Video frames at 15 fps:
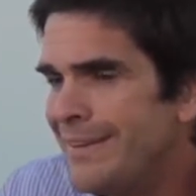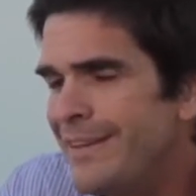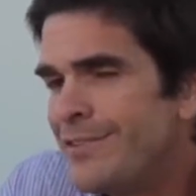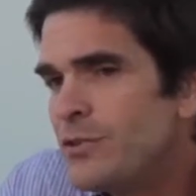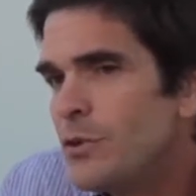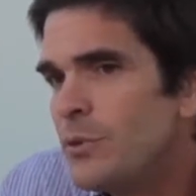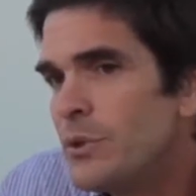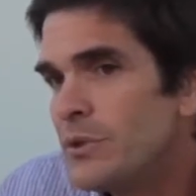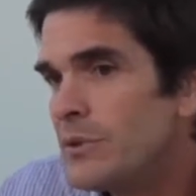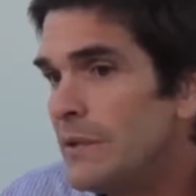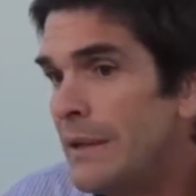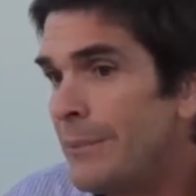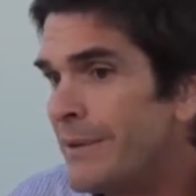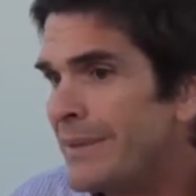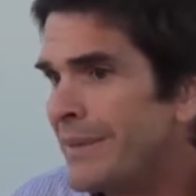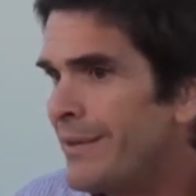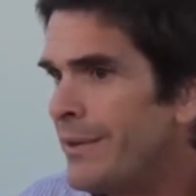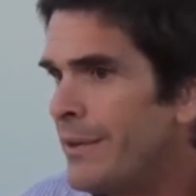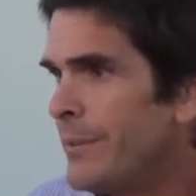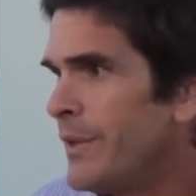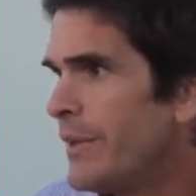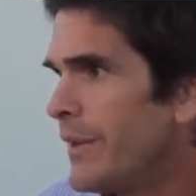y eso, bueno,
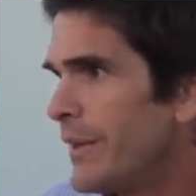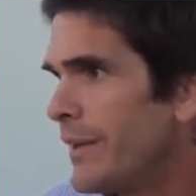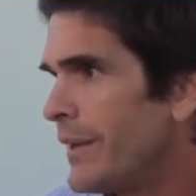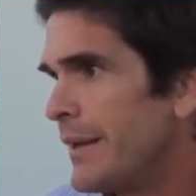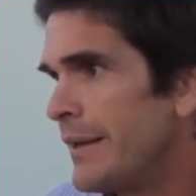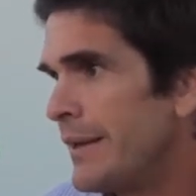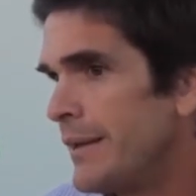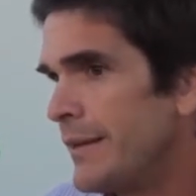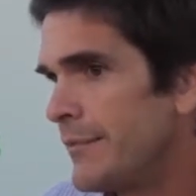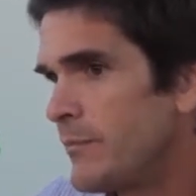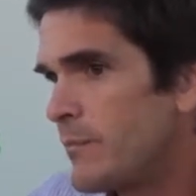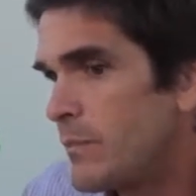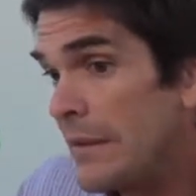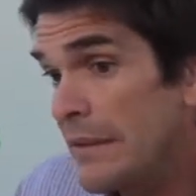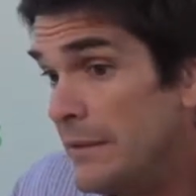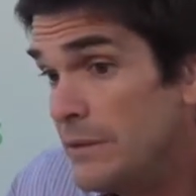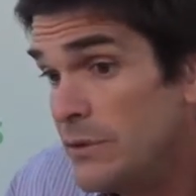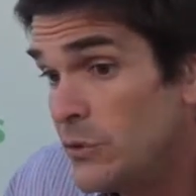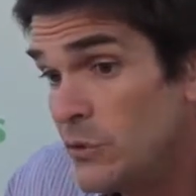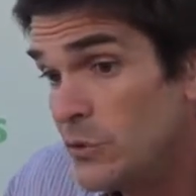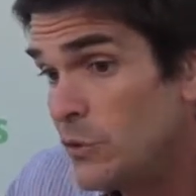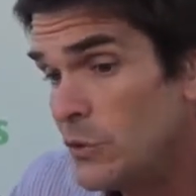lamentablemente
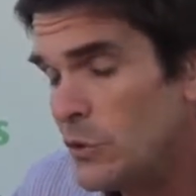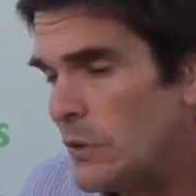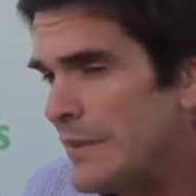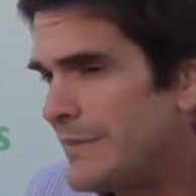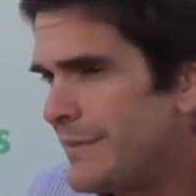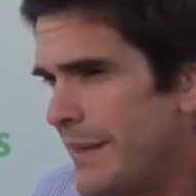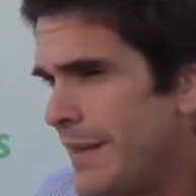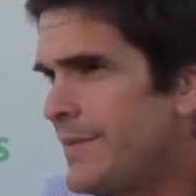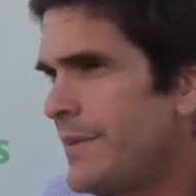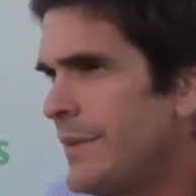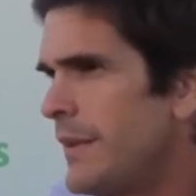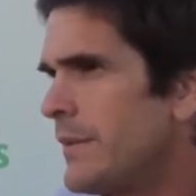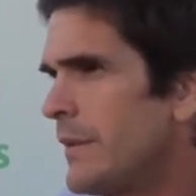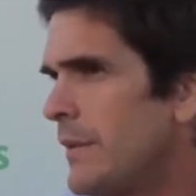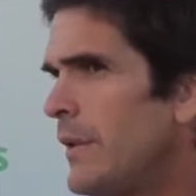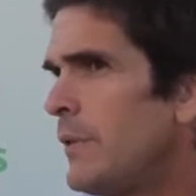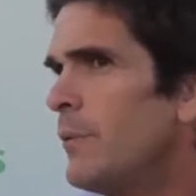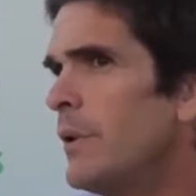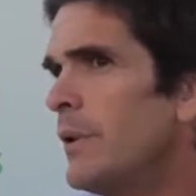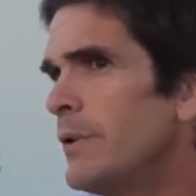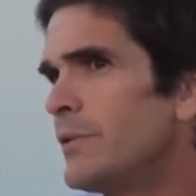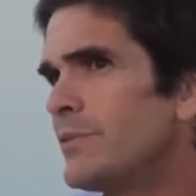no, no, no, es, es,
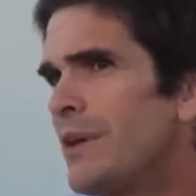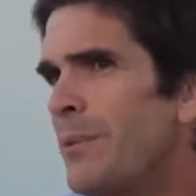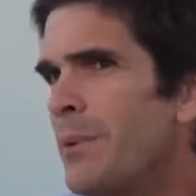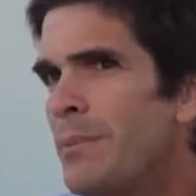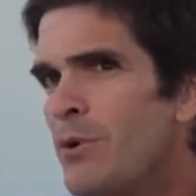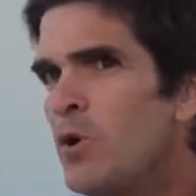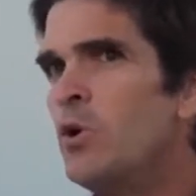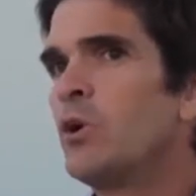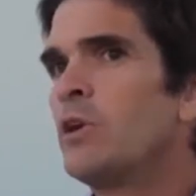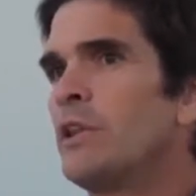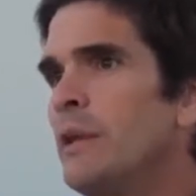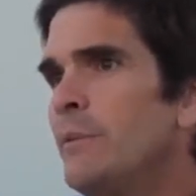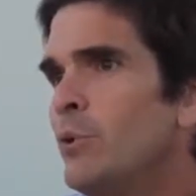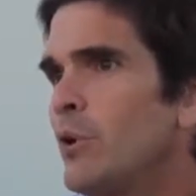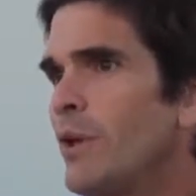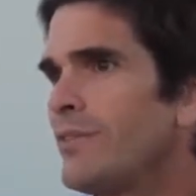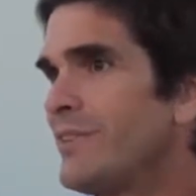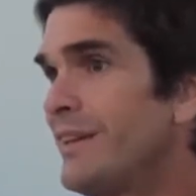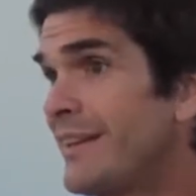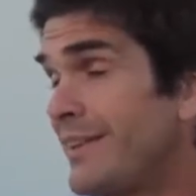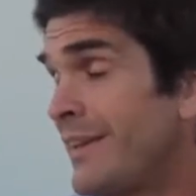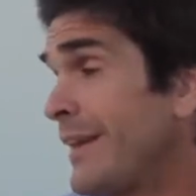inentendible, ¿no? Sabemos lo que tenemos que
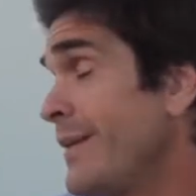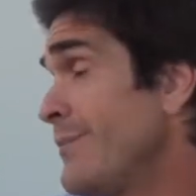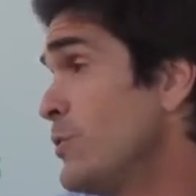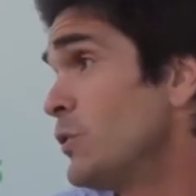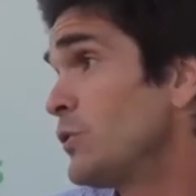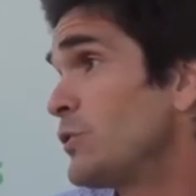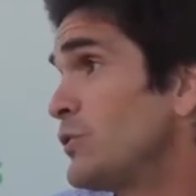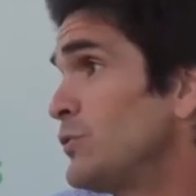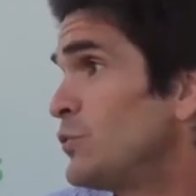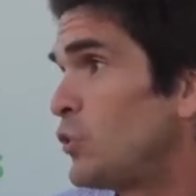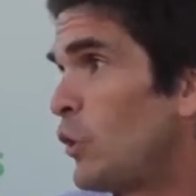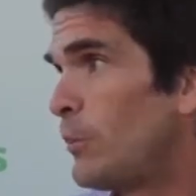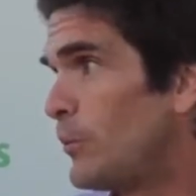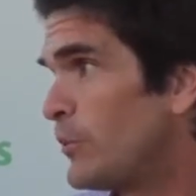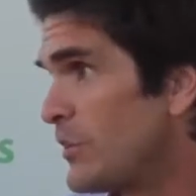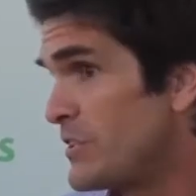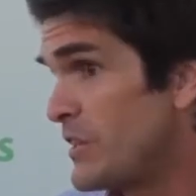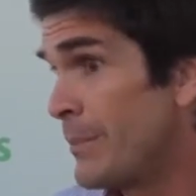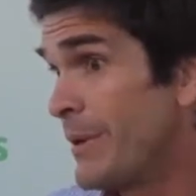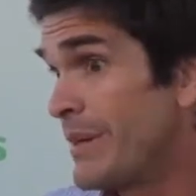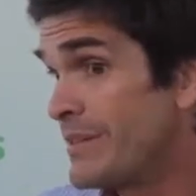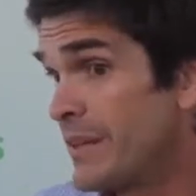hacer, tenemos todo el
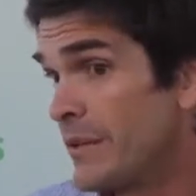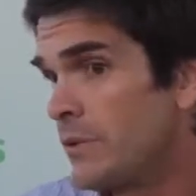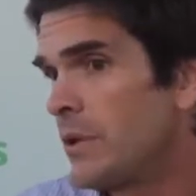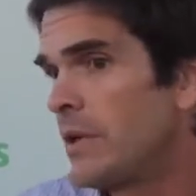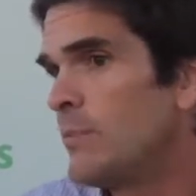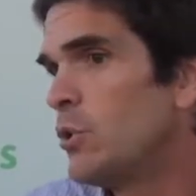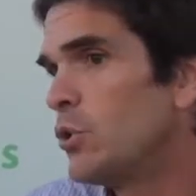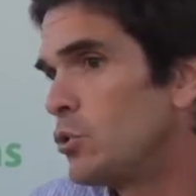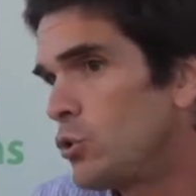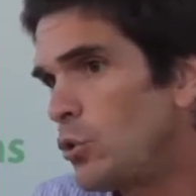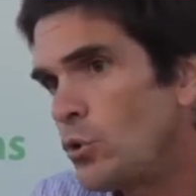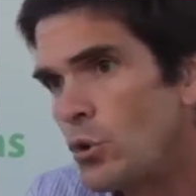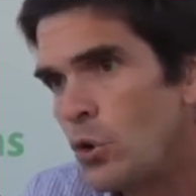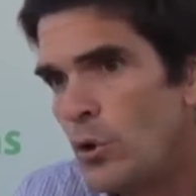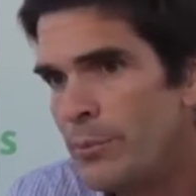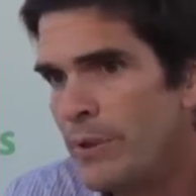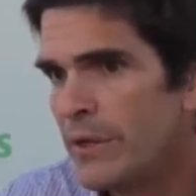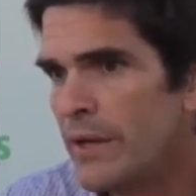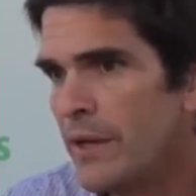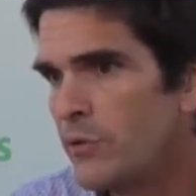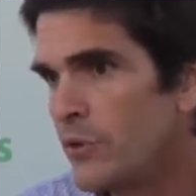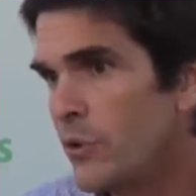potencial para hacerlo, tenemos todos los
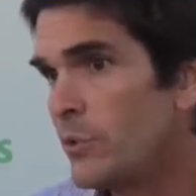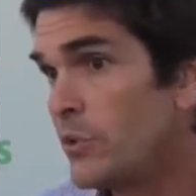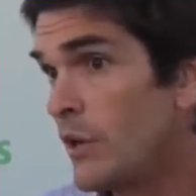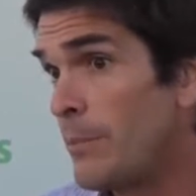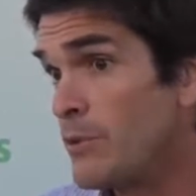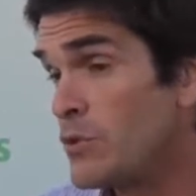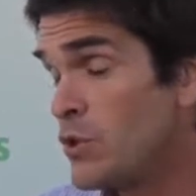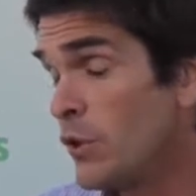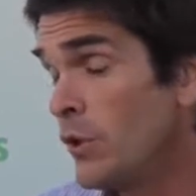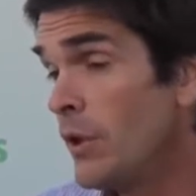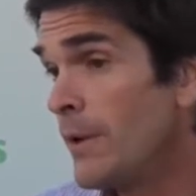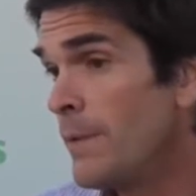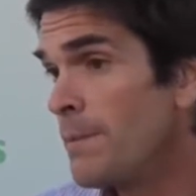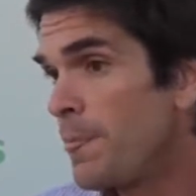mercados a nuestra disposición